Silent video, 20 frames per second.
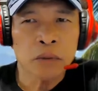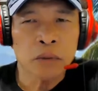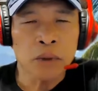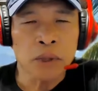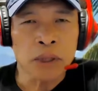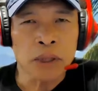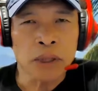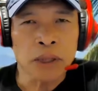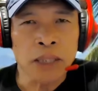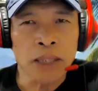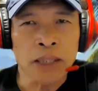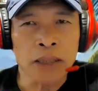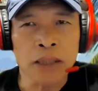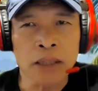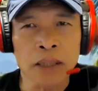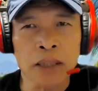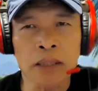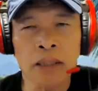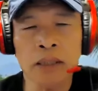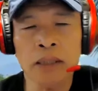Huwag
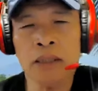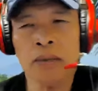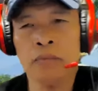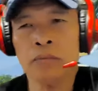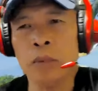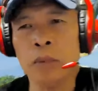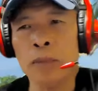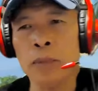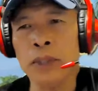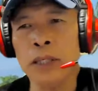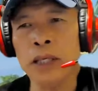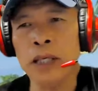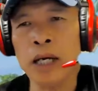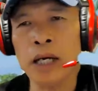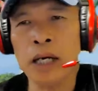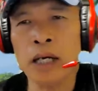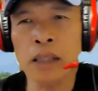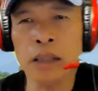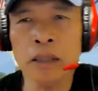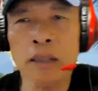natin
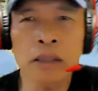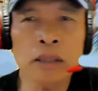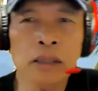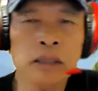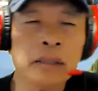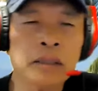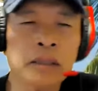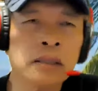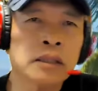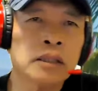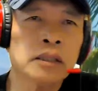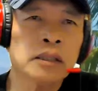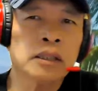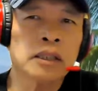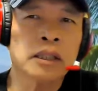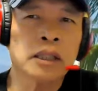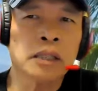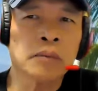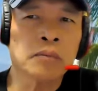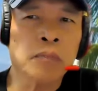pabayaan
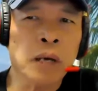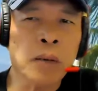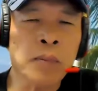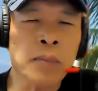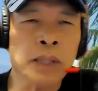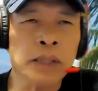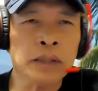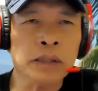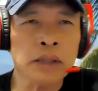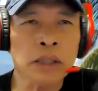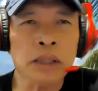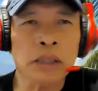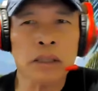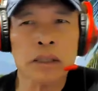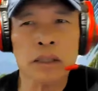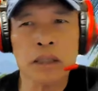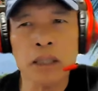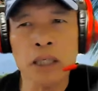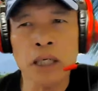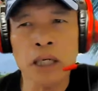na babagsak
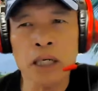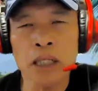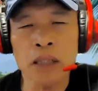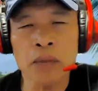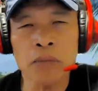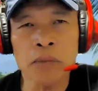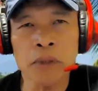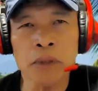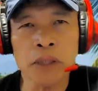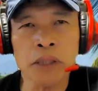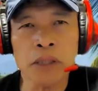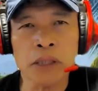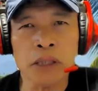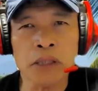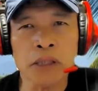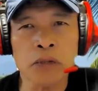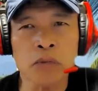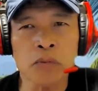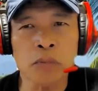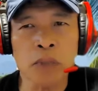ang
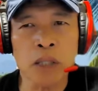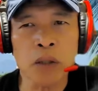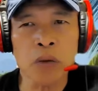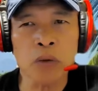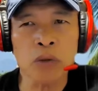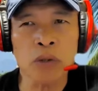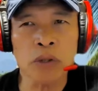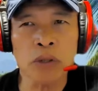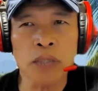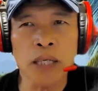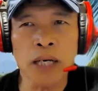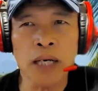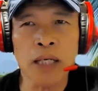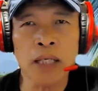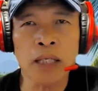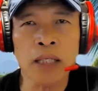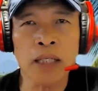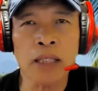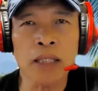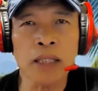Administrasyon Marcos
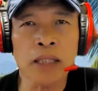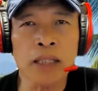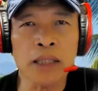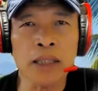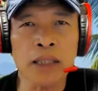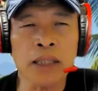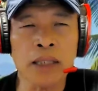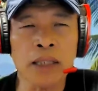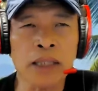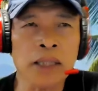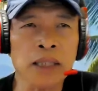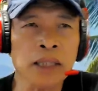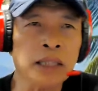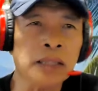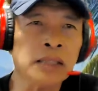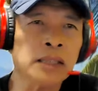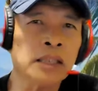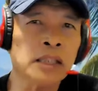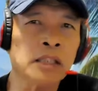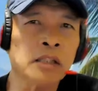dahil nakikita
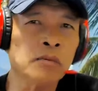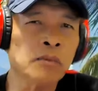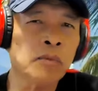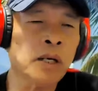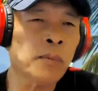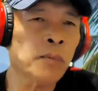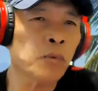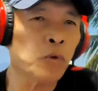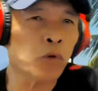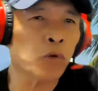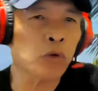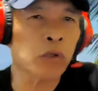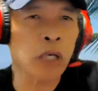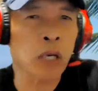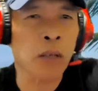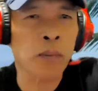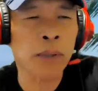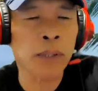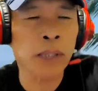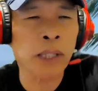natin yung mga
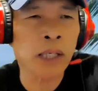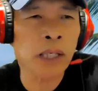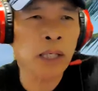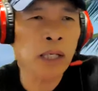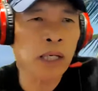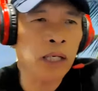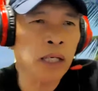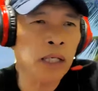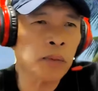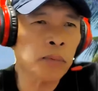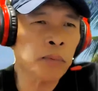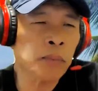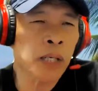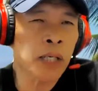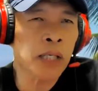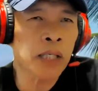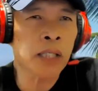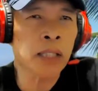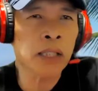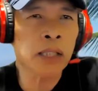programa niya ay
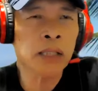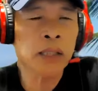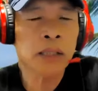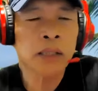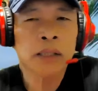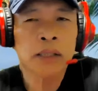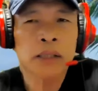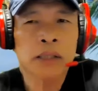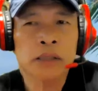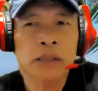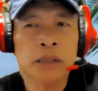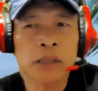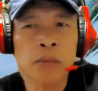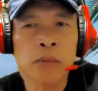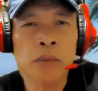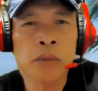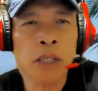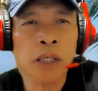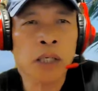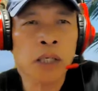para sa
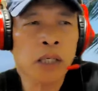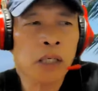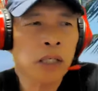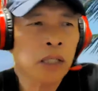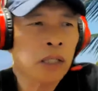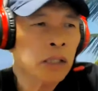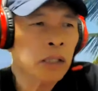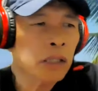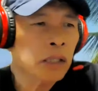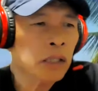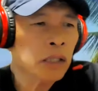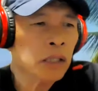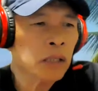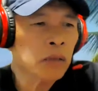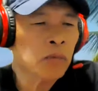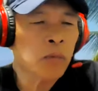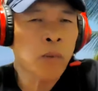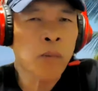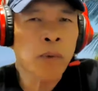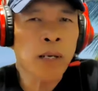mga
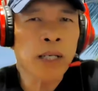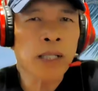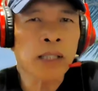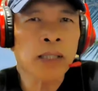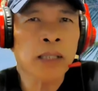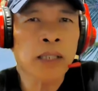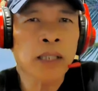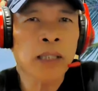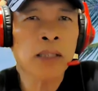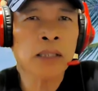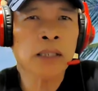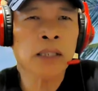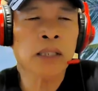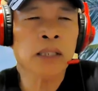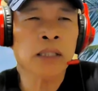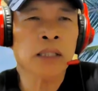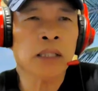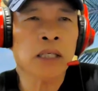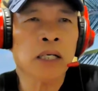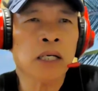kababayan
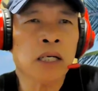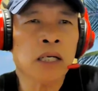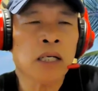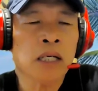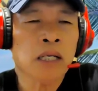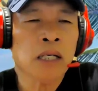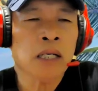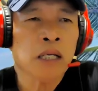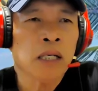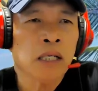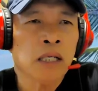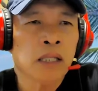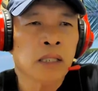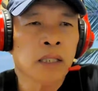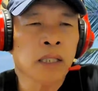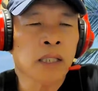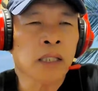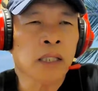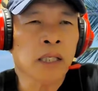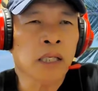natin na
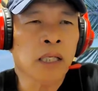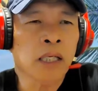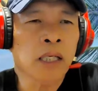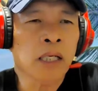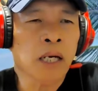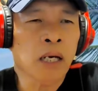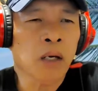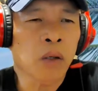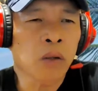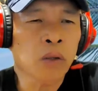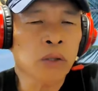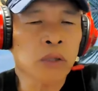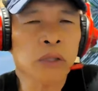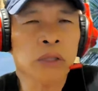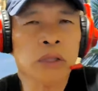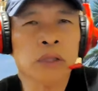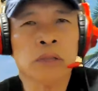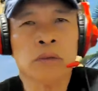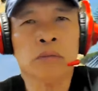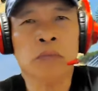
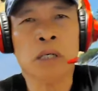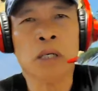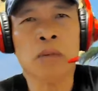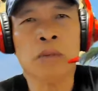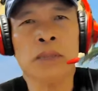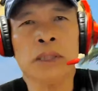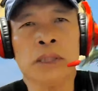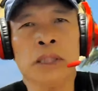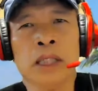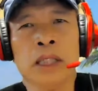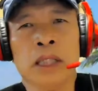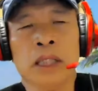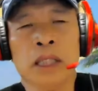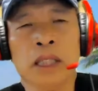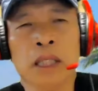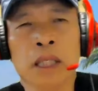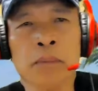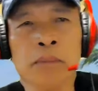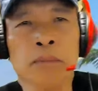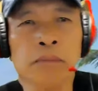naghihikaos, mga
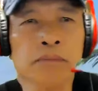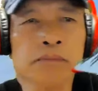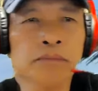mahihirap.